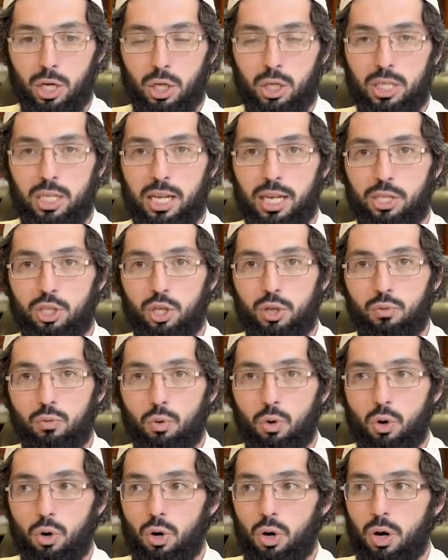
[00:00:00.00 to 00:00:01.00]
для
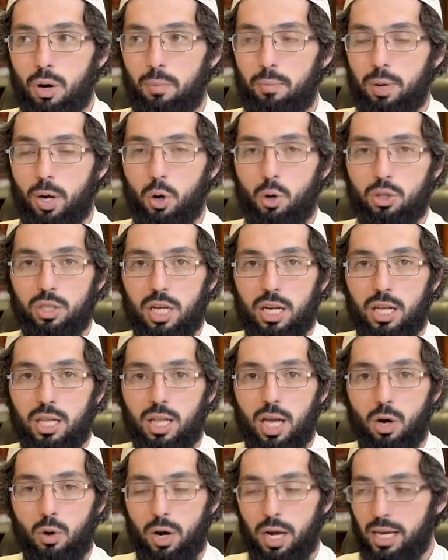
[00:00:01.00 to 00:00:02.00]
чего пророк,
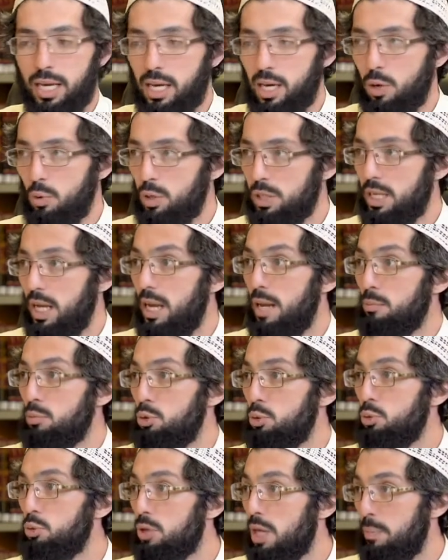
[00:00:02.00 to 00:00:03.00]
саллиллаху алейхи вассалям,
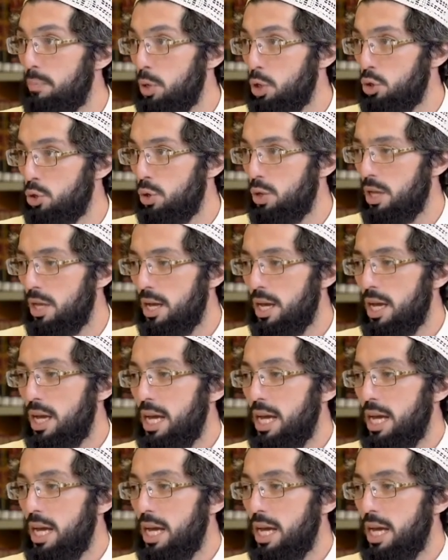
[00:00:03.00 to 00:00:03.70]
сунной пришел,